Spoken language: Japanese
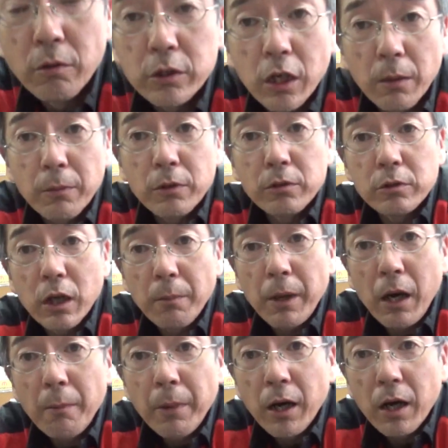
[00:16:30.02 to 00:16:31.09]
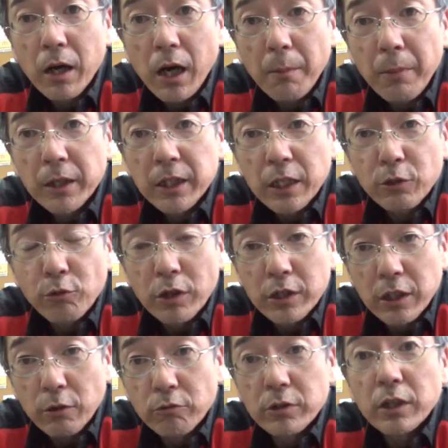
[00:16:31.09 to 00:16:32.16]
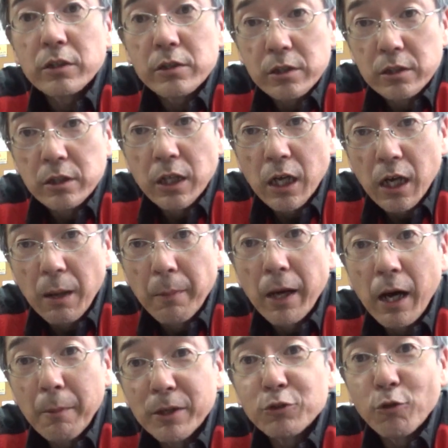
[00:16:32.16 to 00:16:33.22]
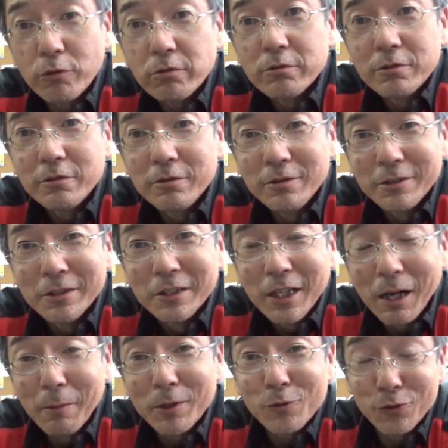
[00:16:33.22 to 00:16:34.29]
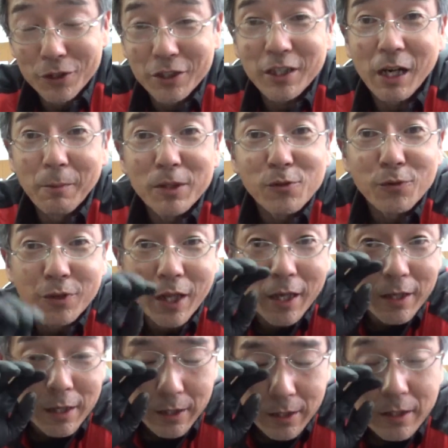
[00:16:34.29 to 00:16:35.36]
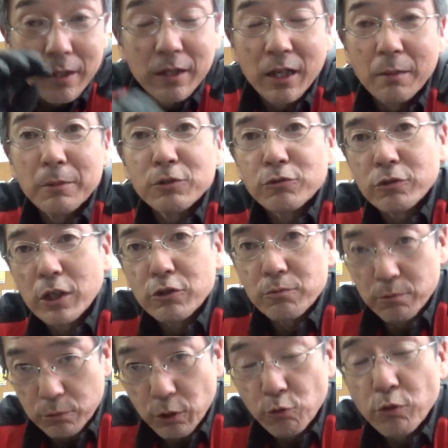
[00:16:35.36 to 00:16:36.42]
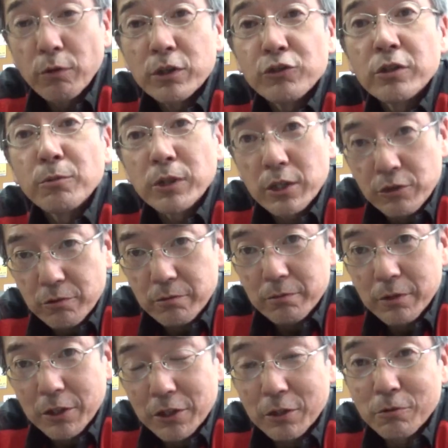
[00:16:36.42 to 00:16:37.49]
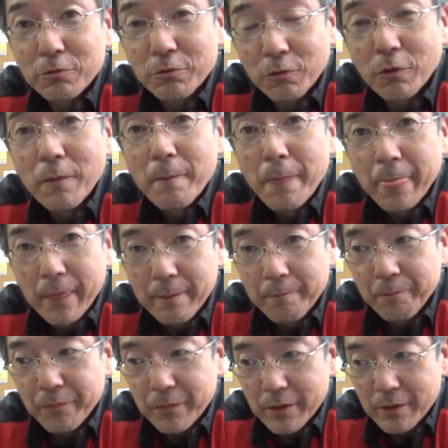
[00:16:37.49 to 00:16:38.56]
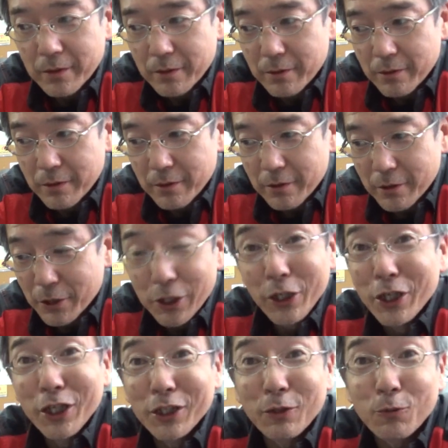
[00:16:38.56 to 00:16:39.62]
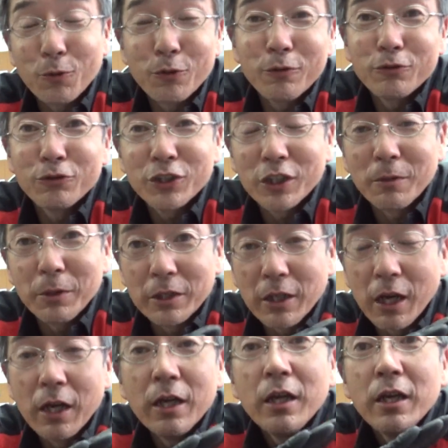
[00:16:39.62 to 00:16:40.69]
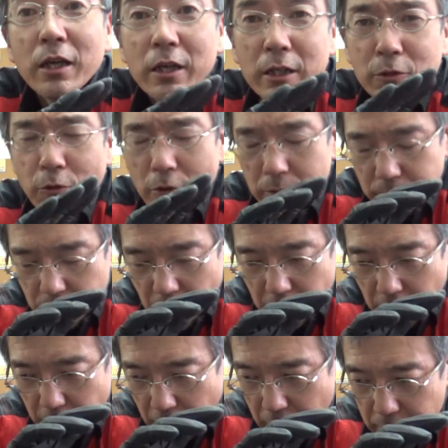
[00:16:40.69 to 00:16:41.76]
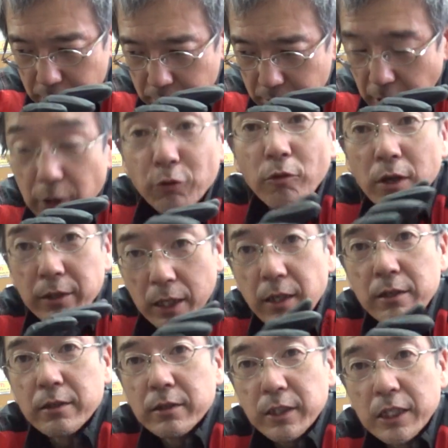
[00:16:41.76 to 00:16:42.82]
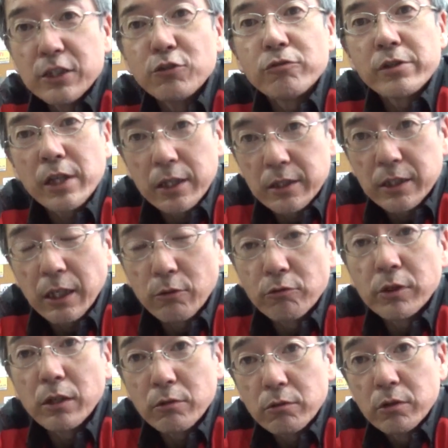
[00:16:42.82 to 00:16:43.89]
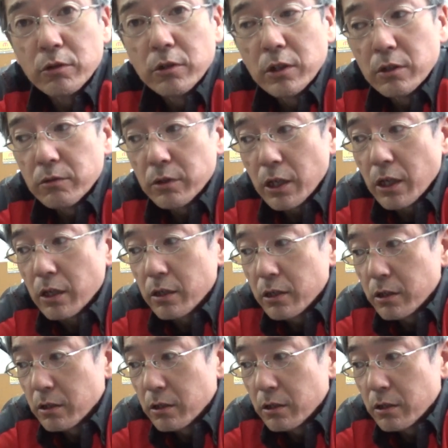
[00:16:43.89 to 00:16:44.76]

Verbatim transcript: あまあまあまなんとかに頼んだんですあま、アマゾンアマゾンでいいですかアマゾンでアマゾン大丈夫これは言っても大丈夫なぜかというとえと、これは言っちゃダメなんだえっ、ー、となんだっけなんとかね何ゾンさんに頼んだので